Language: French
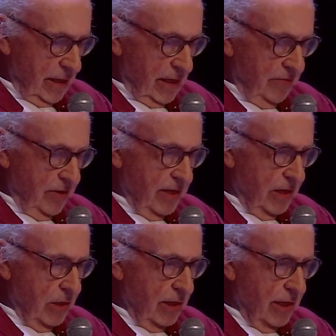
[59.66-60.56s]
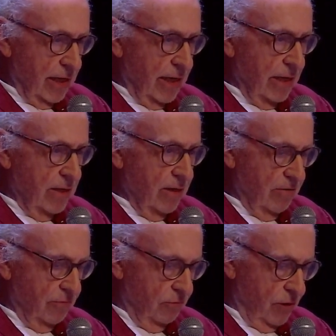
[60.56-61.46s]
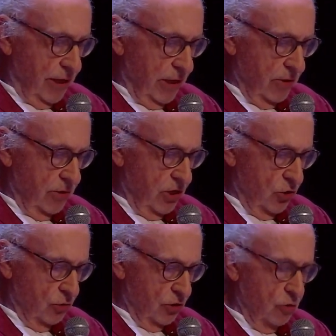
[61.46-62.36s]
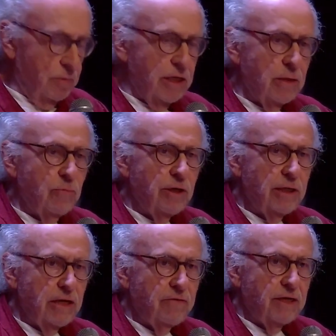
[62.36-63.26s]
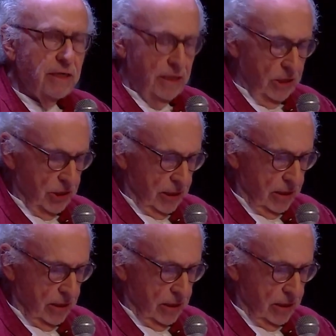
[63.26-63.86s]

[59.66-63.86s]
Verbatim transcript: avaient été créées dans la foulée des Journées du patrimoine qu'avait créé Jacques